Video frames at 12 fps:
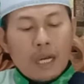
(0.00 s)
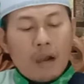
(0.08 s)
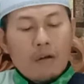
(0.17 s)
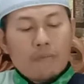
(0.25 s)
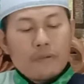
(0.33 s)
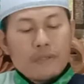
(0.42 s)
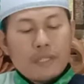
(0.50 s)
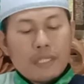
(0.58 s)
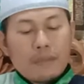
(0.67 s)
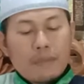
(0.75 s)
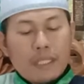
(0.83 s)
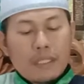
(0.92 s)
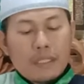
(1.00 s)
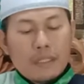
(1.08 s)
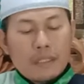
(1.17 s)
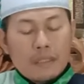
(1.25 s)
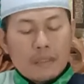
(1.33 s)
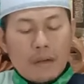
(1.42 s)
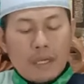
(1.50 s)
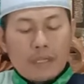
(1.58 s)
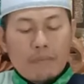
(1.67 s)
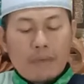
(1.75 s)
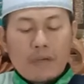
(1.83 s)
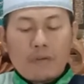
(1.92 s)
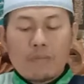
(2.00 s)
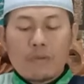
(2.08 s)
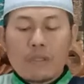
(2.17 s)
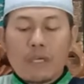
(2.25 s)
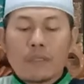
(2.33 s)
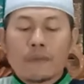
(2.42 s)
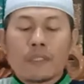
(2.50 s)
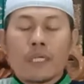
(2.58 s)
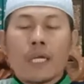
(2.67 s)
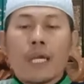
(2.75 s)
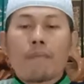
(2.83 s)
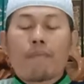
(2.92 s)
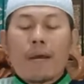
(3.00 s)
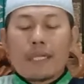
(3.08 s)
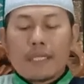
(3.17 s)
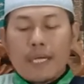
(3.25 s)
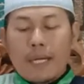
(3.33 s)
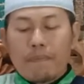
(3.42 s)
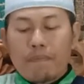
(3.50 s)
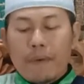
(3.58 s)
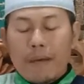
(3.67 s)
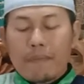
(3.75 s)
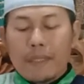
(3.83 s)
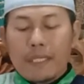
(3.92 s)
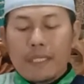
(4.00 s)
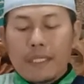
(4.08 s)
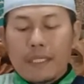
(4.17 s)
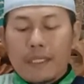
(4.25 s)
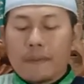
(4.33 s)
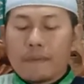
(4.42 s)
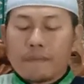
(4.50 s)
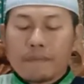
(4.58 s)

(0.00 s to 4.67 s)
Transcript: Kaum muslimin rahimakumullah, pada bab ini